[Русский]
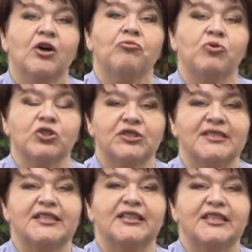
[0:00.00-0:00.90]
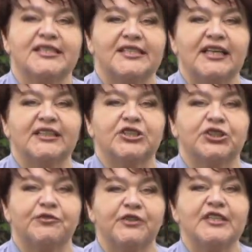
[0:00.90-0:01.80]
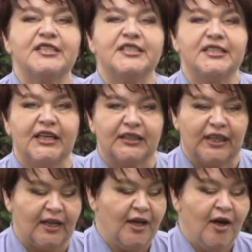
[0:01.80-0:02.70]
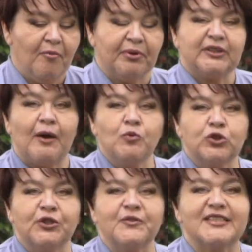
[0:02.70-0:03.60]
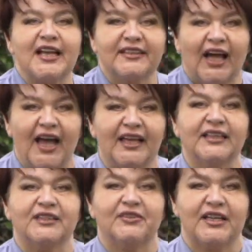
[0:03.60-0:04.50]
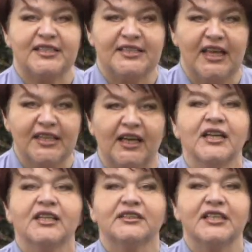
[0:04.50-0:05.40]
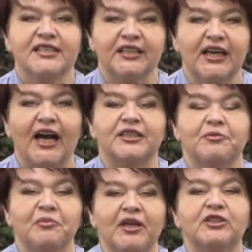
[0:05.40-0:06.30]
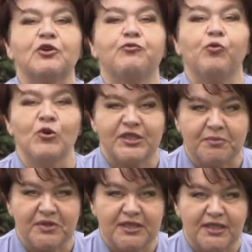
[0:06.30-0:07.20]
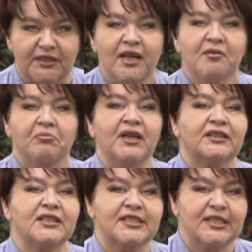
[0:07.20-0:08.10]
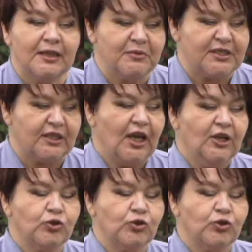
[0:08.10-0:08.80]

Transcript: можно сделать целые живые стены потому что высота этого растения достигает метр восемьдесят, метр семьдесят.